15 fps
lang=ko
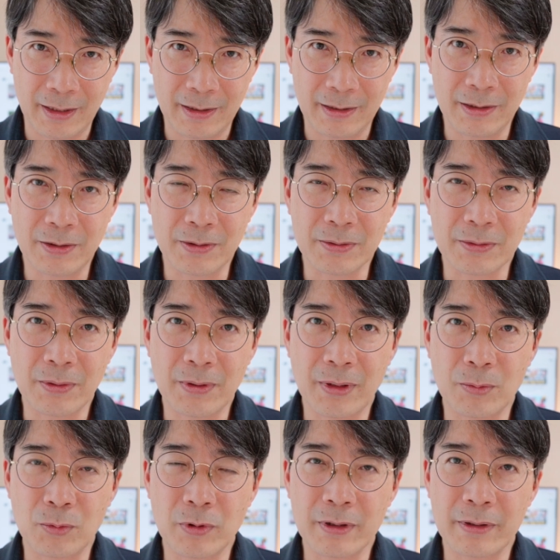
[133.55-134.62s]
이어서
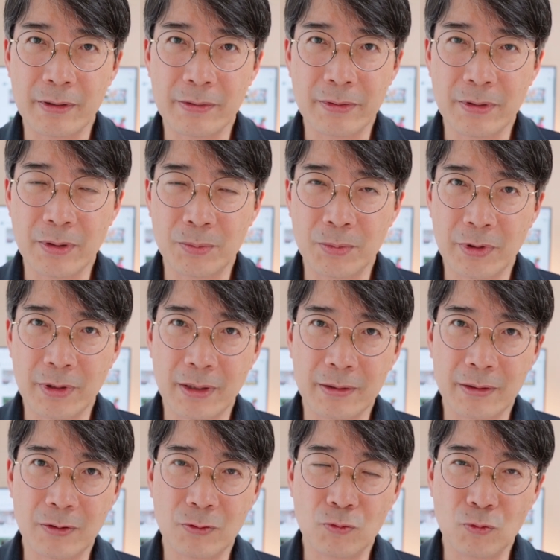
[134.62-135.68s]
해보게 됐을 겁니다.
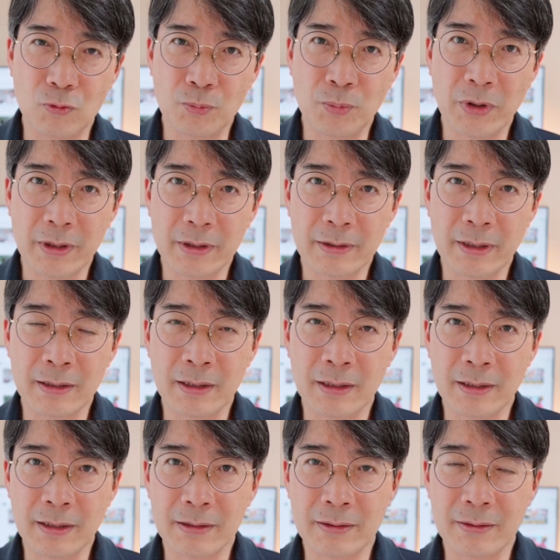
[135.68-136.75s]
이 운명의 장난
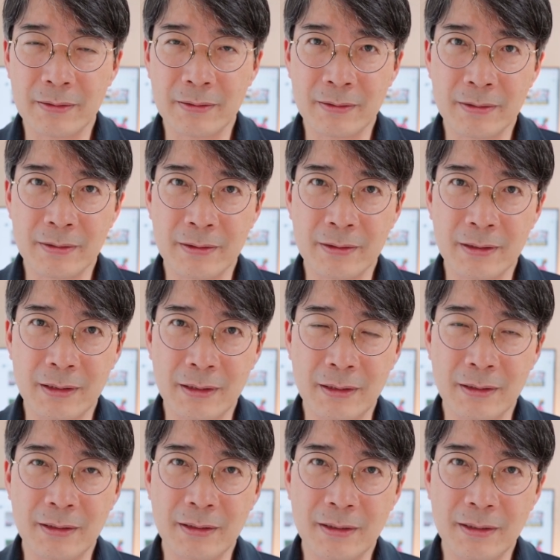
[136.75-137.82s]
같은
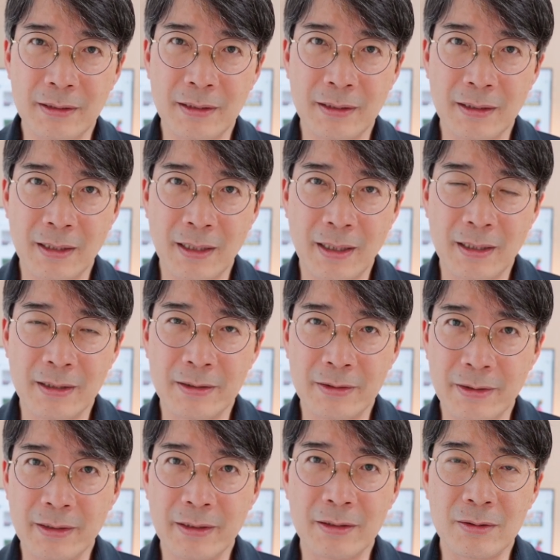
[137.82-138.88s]
일이
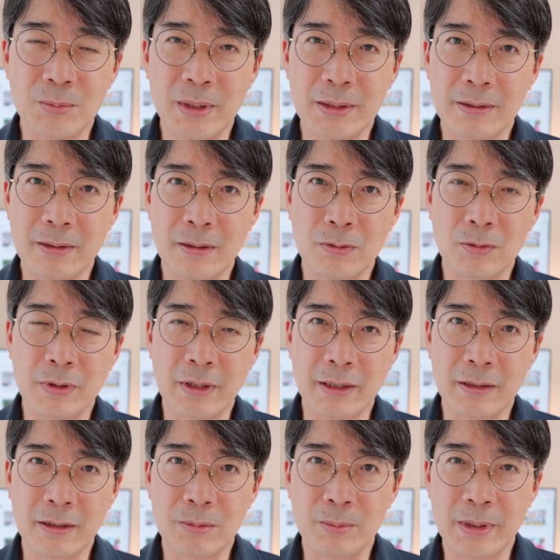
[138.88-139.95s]
그에게는 발생하고
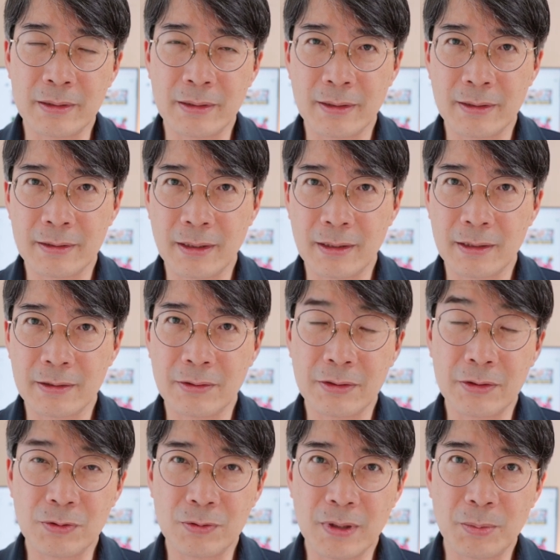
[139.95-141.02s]
나에게는 발생하지 않았던
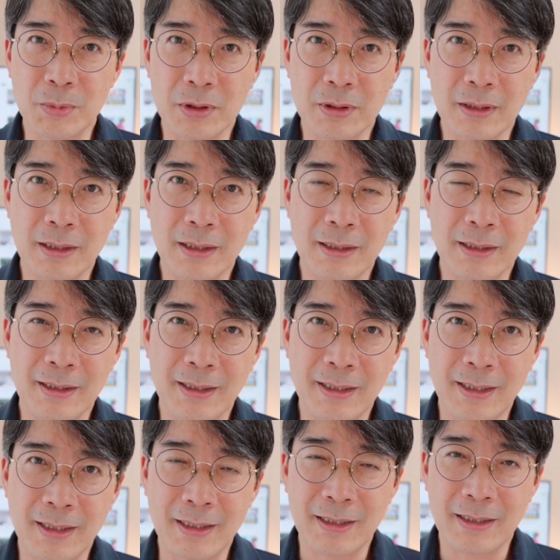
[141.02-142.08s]
이유가 뭘까?
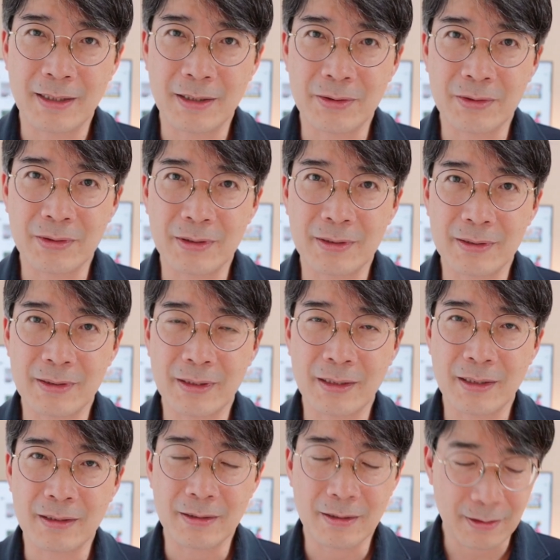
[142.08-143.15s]
이런
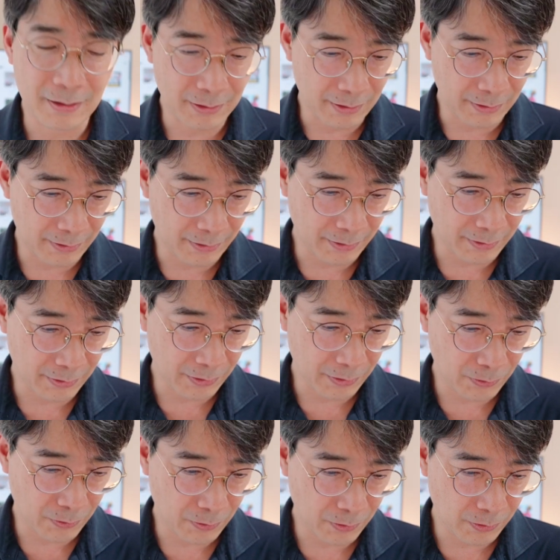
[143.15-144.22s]
생각을 하게 됐을
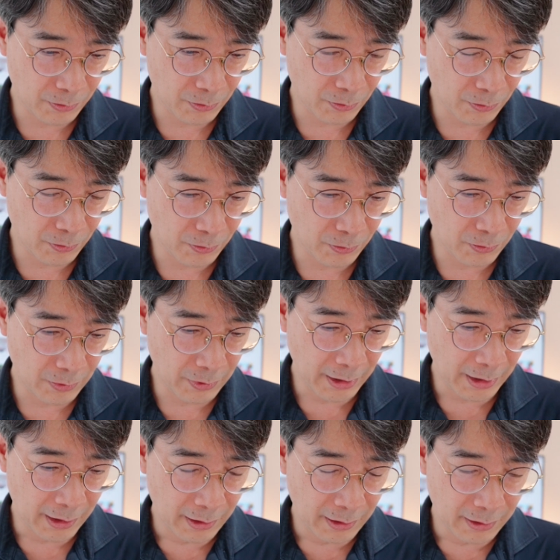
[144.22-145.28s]
것이고 또
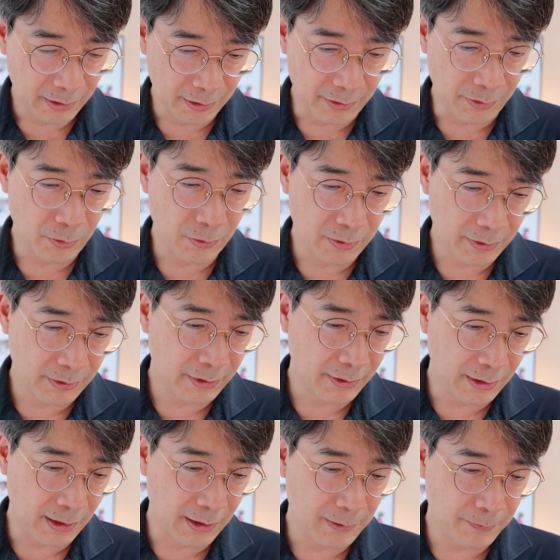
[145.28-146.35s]
이대로
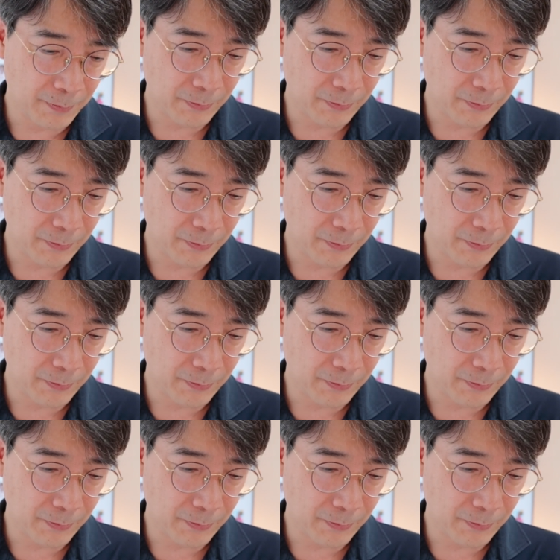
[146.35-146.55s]
끝인가?